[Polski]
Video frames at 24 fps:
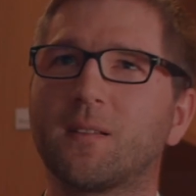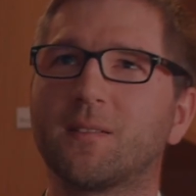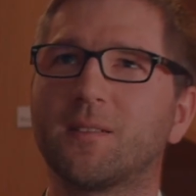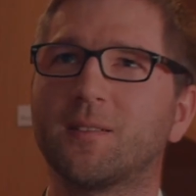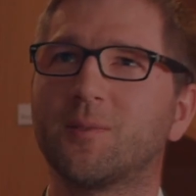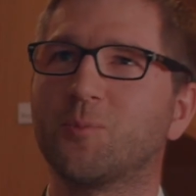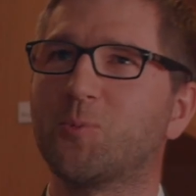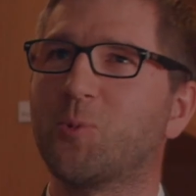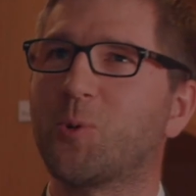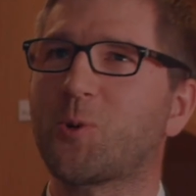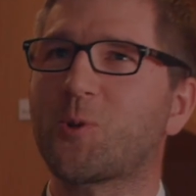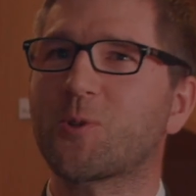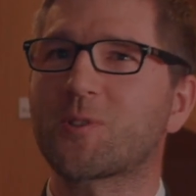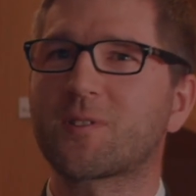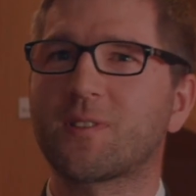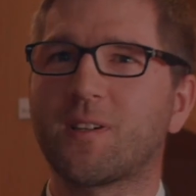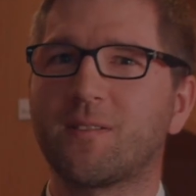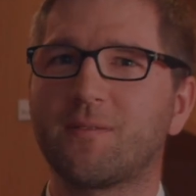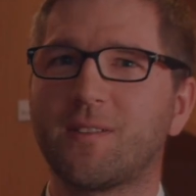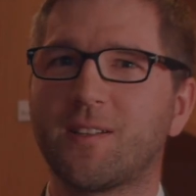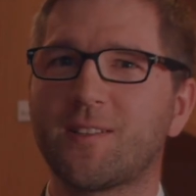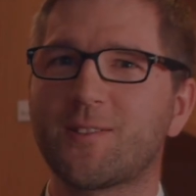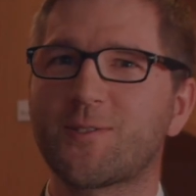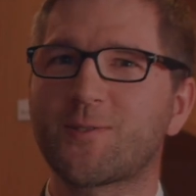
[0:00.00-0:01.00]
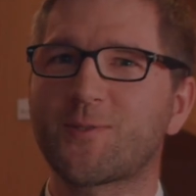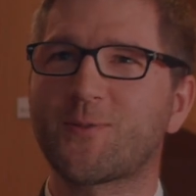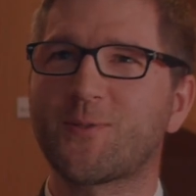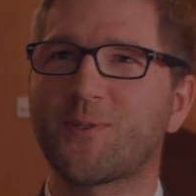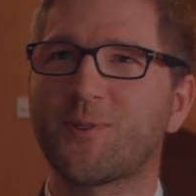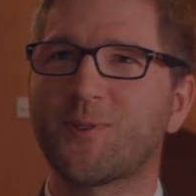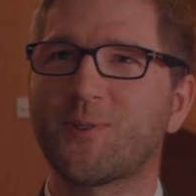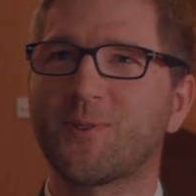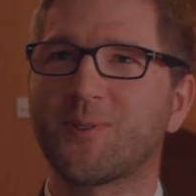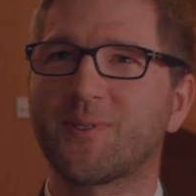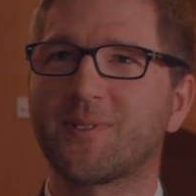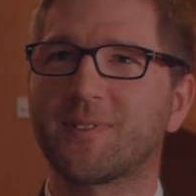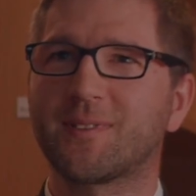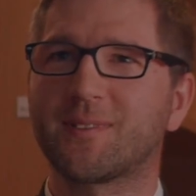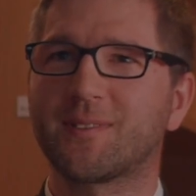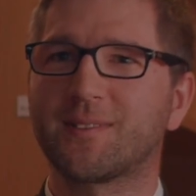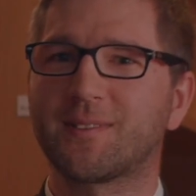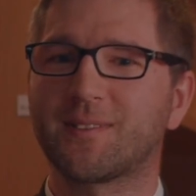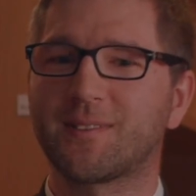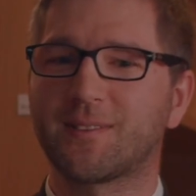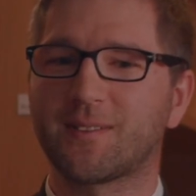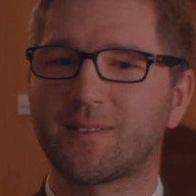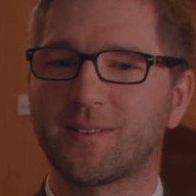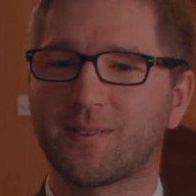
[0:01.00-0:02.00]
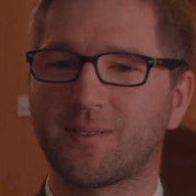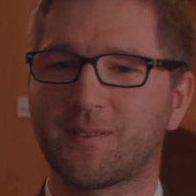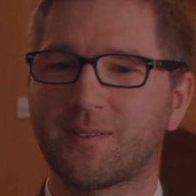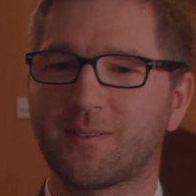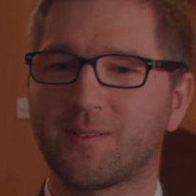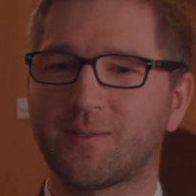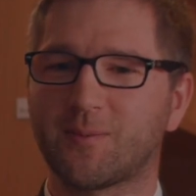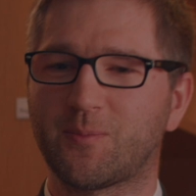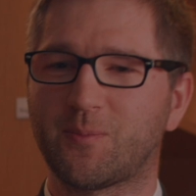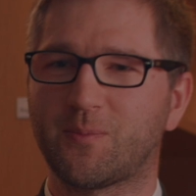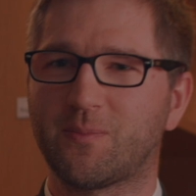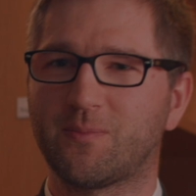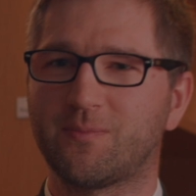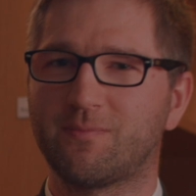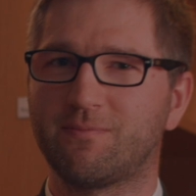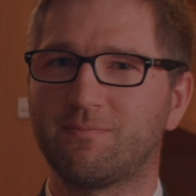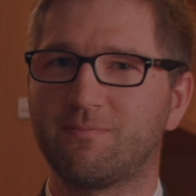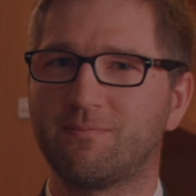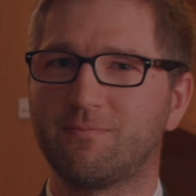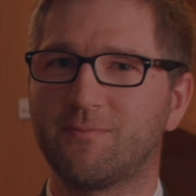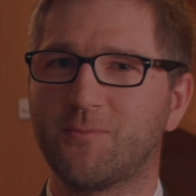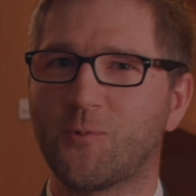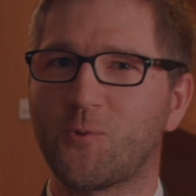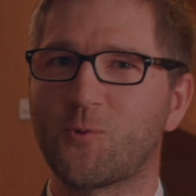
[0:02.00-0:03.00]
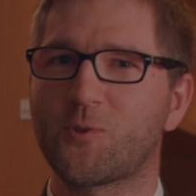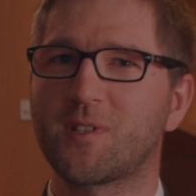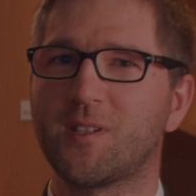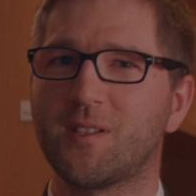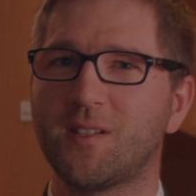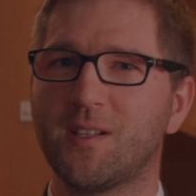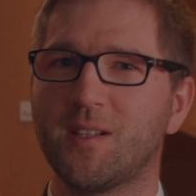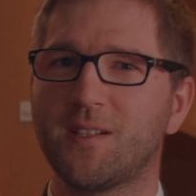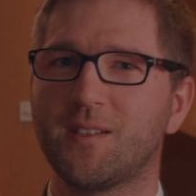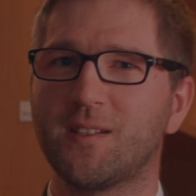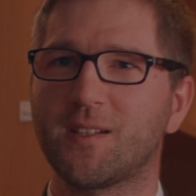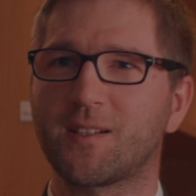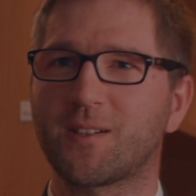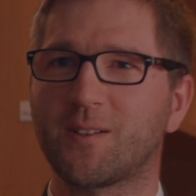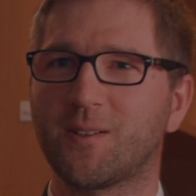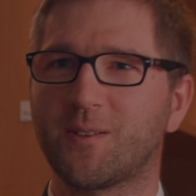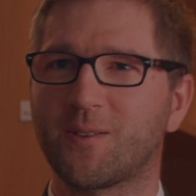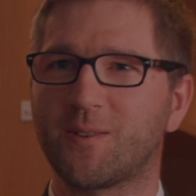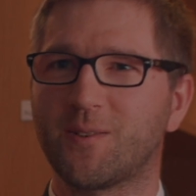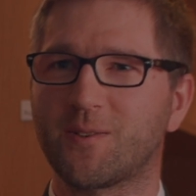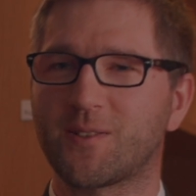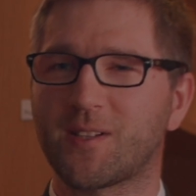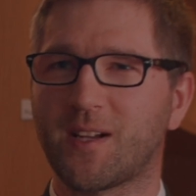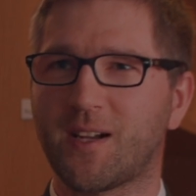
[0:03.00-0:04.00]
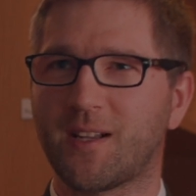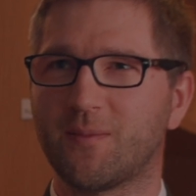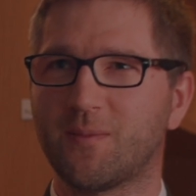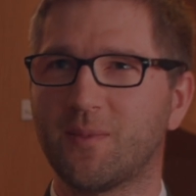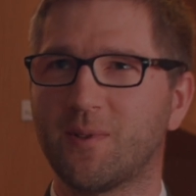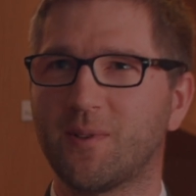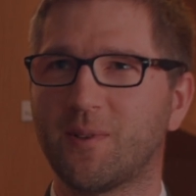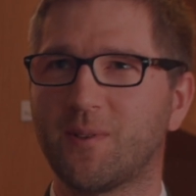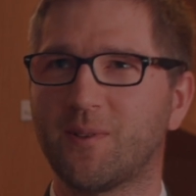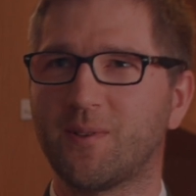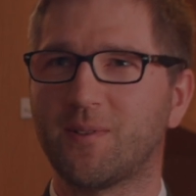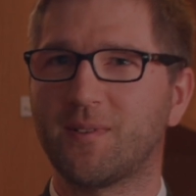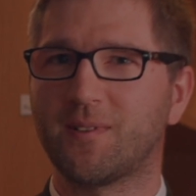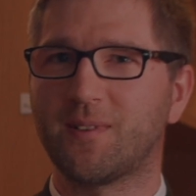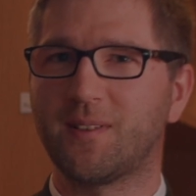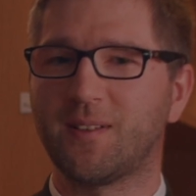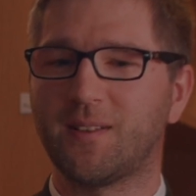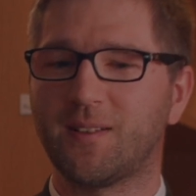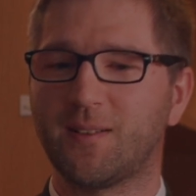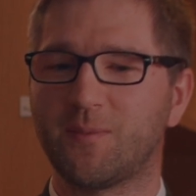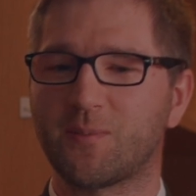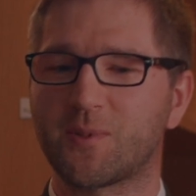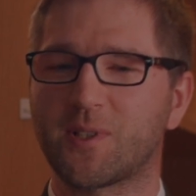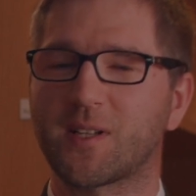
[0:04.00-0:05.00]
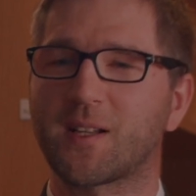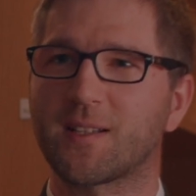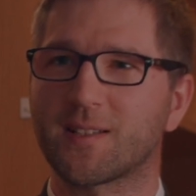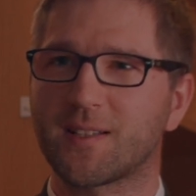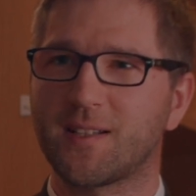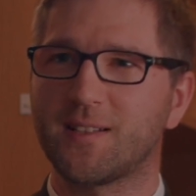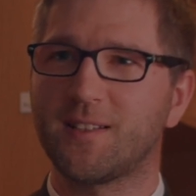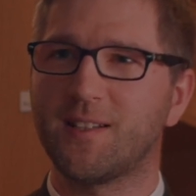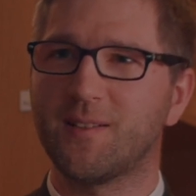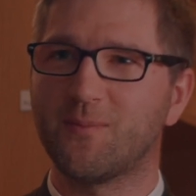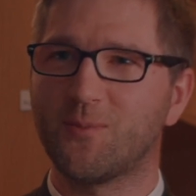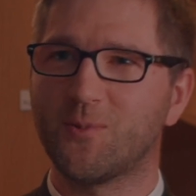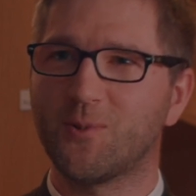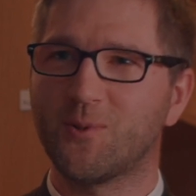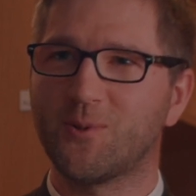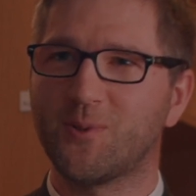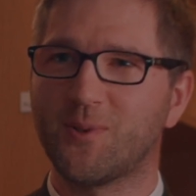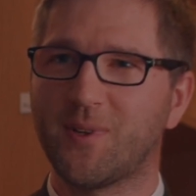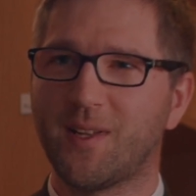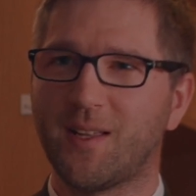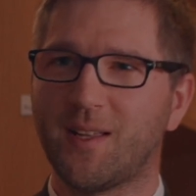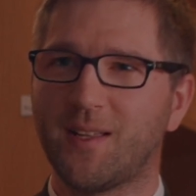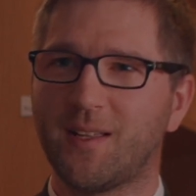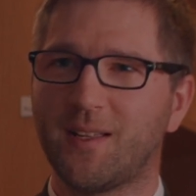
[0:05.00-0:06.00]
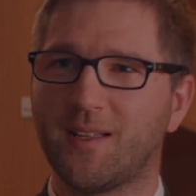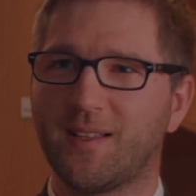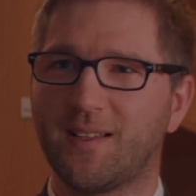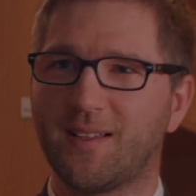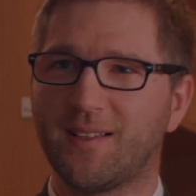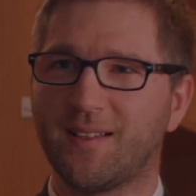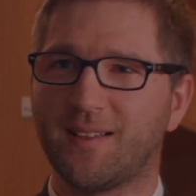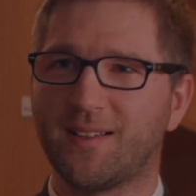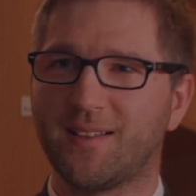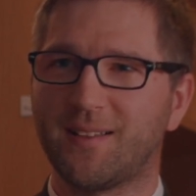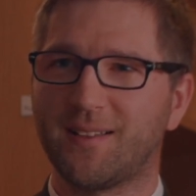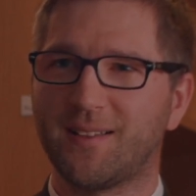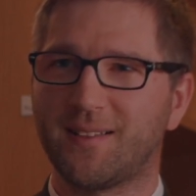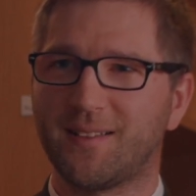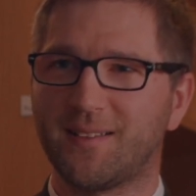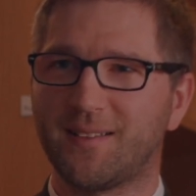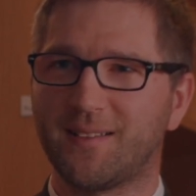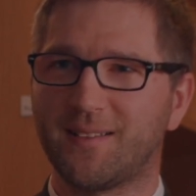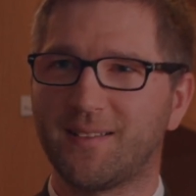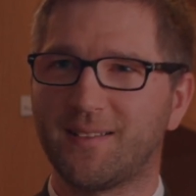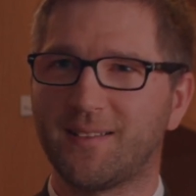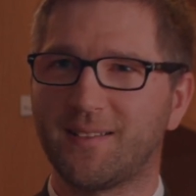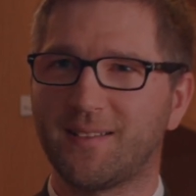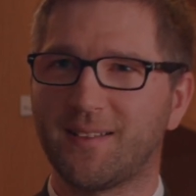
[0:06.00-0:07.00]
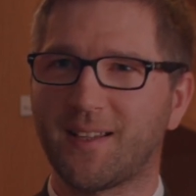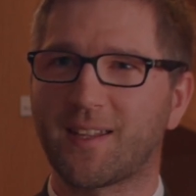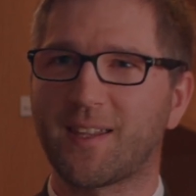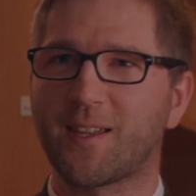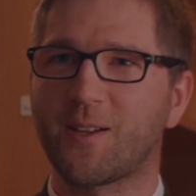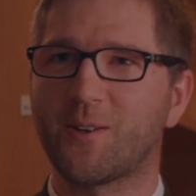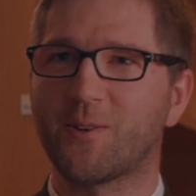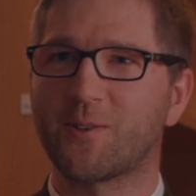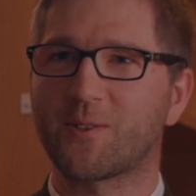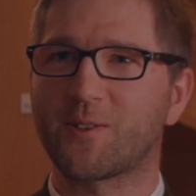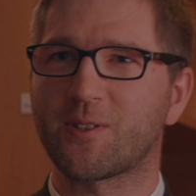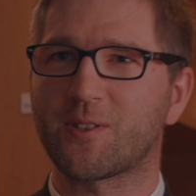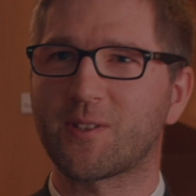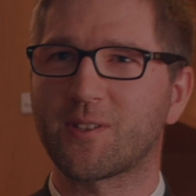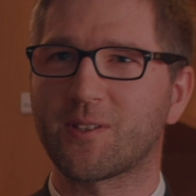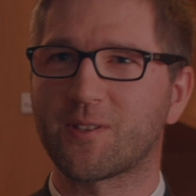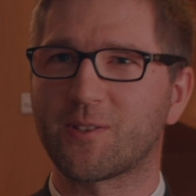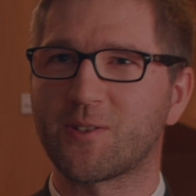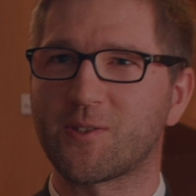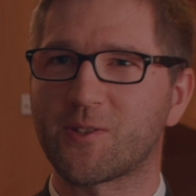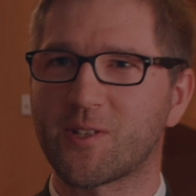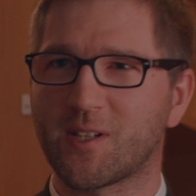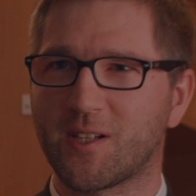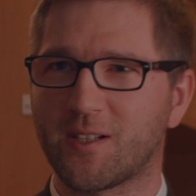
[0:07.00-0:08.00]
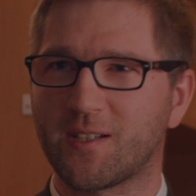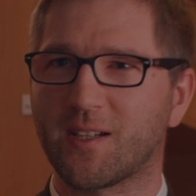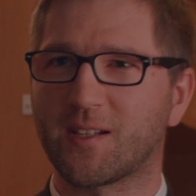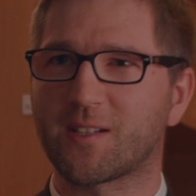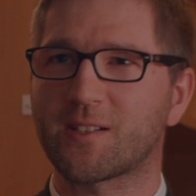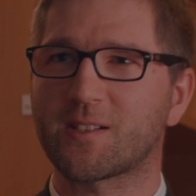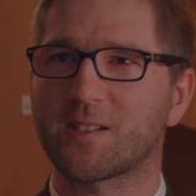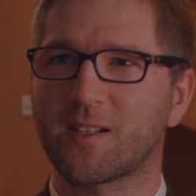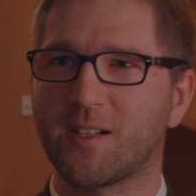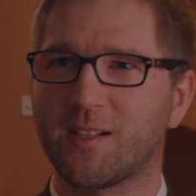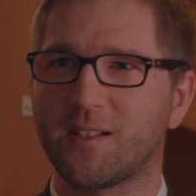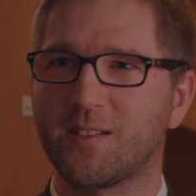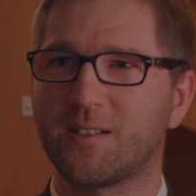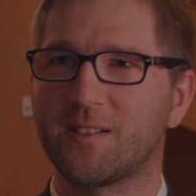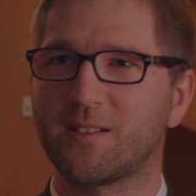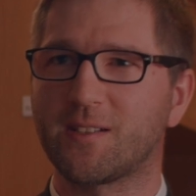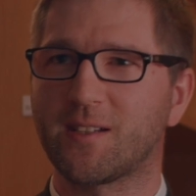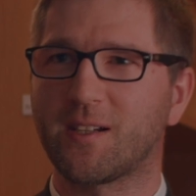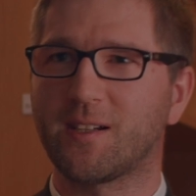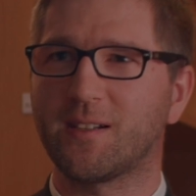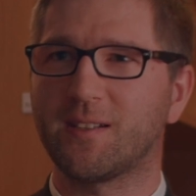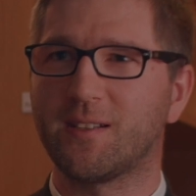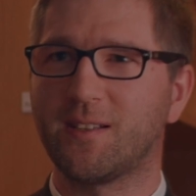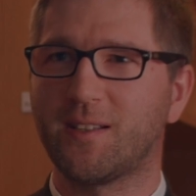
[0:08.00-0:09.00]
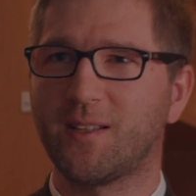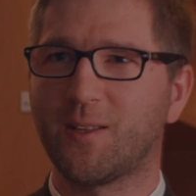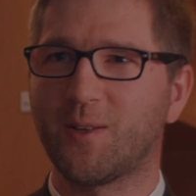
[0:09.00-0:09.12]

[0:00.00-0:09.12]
Błogosławieństwo to uczynienie kogoś albo e, przekazanie mu e, jakiegoś życzenia, szczęścia.